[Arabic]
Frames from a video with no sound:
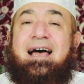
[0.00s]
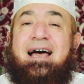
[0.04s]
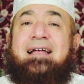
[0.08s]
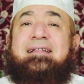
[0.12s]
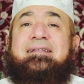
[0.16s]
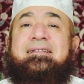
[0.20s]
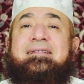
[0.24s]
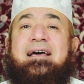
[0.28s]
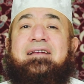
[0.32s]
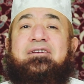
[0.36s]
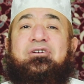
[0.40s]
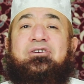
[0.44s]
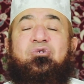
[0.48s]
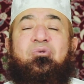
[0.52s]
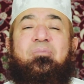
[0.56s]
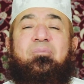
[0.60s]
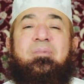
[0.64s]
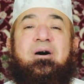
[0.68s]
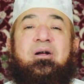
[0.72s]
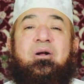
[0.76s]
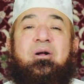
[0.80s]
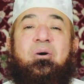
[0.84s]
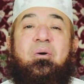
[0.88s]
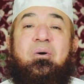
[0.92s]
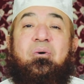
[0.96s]
الدليل
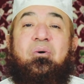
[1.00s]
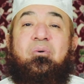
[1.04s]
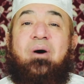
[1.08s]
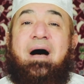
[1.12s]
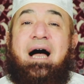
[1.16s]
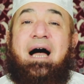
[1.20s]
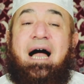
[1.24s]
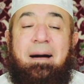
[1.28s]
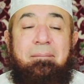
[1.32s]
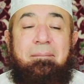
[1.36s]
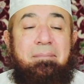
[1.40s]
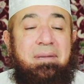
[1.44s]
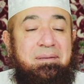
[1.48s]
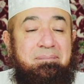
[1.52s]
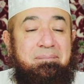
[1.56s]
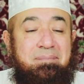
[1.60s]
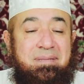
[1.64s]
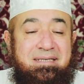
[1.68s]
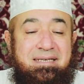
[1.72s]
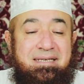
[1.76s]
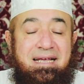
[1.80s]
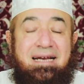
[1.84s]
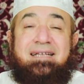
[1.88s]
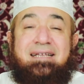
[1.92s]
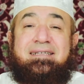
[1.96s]
ما رواه احمد
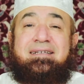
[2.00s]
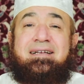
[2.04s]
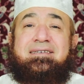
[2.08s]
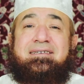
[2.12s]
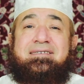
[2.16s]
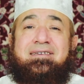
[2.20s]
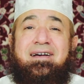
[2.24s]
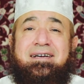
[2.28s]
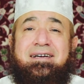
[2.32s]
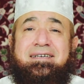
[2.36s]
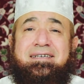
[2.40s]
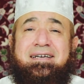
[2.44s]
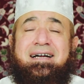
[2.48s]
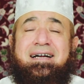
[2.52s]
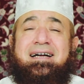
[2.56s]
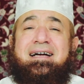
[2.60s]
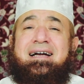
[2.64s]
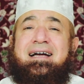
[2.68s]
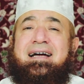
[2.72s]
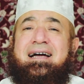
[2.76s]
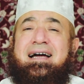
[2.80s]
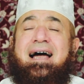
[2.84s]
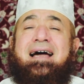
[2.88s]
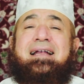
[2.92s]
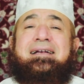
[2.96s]
بسند صحيح
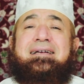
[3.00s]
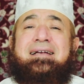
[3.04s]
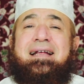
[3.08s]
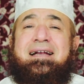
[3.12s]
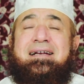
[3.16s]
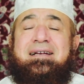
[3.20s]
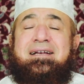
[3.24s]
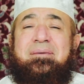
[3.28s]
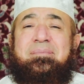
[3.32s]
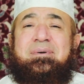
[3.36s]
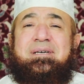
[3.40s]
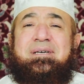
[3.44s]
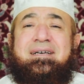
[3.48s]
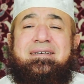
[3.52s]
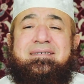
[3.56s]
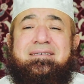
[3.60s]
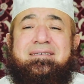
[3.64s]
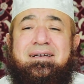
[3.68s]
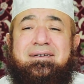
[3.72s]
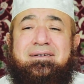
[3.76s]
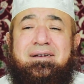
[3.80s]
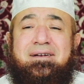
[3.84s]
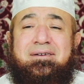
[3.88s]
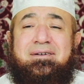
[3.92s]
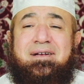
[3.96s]
ان النبي
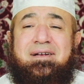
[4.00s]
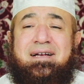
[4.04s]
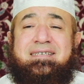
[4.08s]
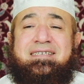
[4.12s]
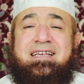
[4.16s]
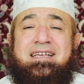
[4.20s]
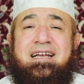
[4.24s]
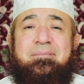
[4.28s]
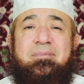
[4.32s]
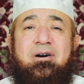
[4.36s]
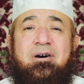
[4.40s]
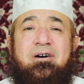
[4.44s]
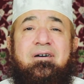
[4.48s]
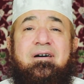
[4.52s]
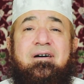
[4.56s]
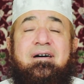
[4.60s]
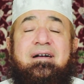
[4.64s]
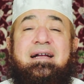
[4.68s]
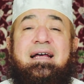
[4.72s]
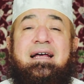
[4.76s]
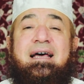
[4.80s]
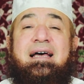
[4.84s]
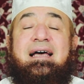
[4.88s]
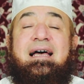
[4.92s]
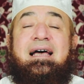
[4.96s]
صلى الله عليه وسلم
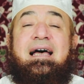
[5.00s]
قال: